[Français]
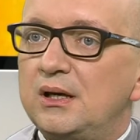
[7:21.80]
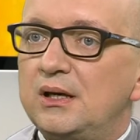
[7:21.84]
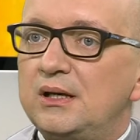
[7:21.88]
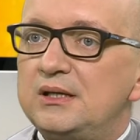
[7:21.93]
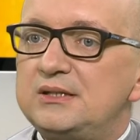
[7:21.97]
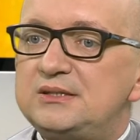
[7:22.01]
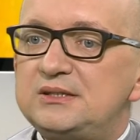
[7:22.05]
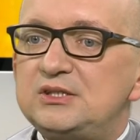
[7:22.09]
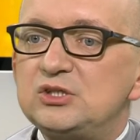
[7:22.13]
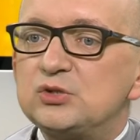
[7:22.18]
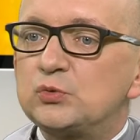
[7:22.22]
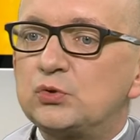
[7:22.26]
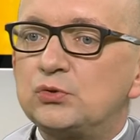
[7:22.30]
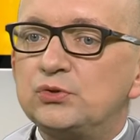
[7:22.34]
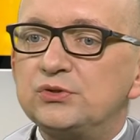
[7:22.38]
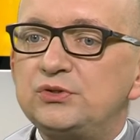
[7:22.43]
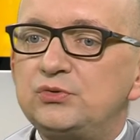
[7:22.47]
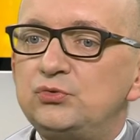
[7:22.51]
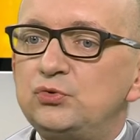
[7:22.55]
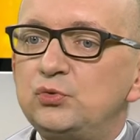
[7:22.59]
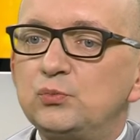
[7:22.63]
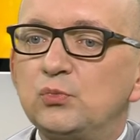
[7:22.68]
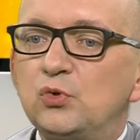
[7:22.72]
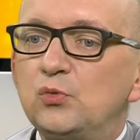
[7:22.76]
Et si je
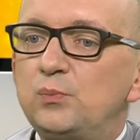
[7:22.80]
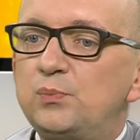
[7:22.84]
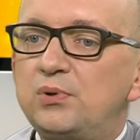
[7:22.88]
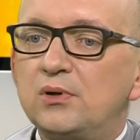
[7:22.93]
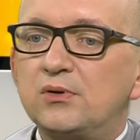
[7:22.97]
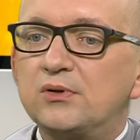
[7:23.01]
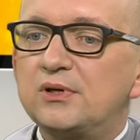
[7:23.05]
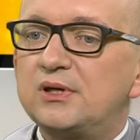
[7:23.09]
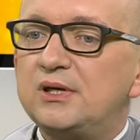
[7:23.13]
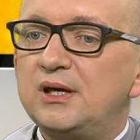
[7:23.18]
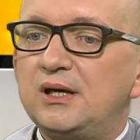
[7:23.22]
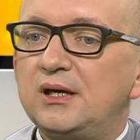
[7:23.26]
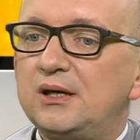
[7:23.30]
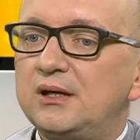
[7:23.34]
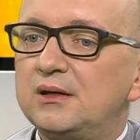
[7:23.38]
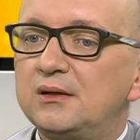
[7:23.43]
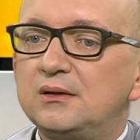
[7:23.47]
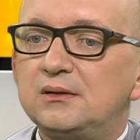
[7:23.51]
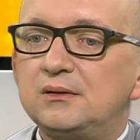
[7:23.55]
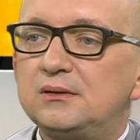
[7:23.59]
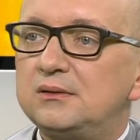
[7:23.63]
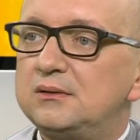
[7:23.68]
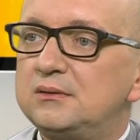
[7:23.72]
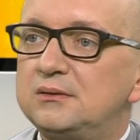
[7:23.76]
continue de me planquer,
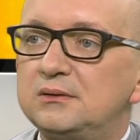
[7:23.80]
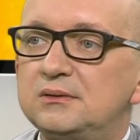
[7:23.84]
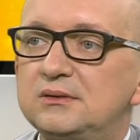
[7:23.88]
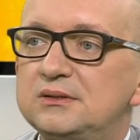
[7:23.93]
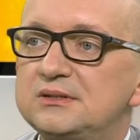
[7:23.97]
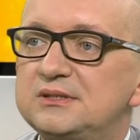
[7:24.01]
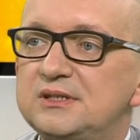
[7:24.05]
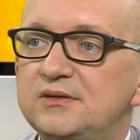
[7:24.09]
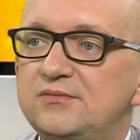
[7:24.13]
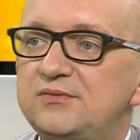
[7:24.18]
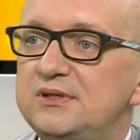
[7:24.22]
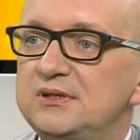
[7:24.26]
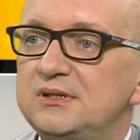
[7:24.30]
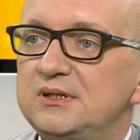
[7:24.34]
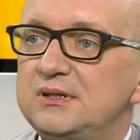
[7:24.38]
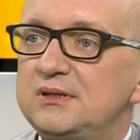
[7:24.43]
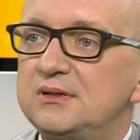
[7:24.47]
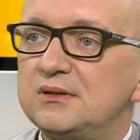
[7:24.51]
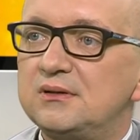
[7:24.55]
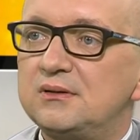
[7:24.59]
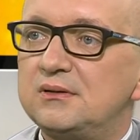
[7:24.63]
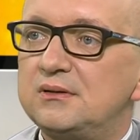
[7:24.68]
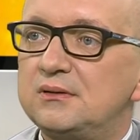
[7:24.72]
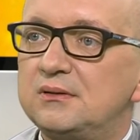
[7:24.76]
euh, c'est
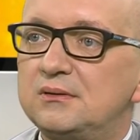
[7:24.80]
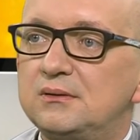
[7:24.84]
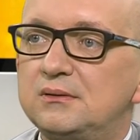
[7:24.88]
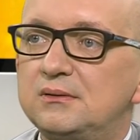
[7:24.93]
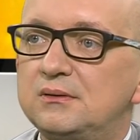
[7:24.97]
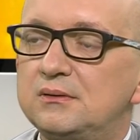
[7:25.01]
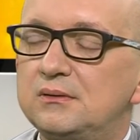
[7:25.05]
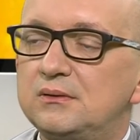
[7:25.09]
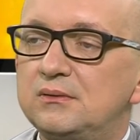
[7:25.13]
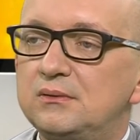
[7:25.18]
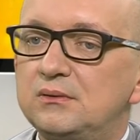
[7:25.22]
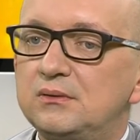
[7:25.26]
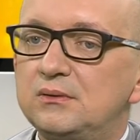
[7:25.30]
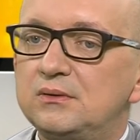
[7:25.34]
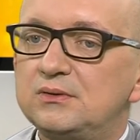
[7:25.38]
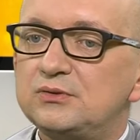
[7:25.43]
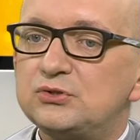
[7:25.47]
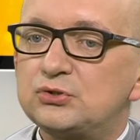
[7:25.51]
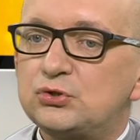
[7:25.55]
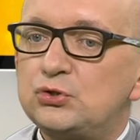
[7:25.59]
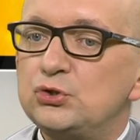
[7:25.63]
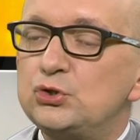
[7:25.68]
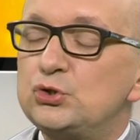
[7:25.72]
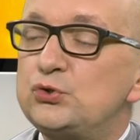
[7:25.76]
fini. Euh,
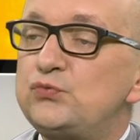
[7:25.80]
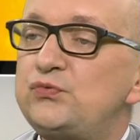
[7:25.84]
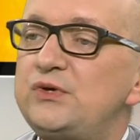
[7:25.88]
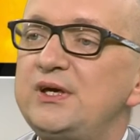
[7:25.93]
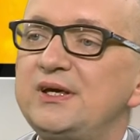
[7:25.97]
ce que je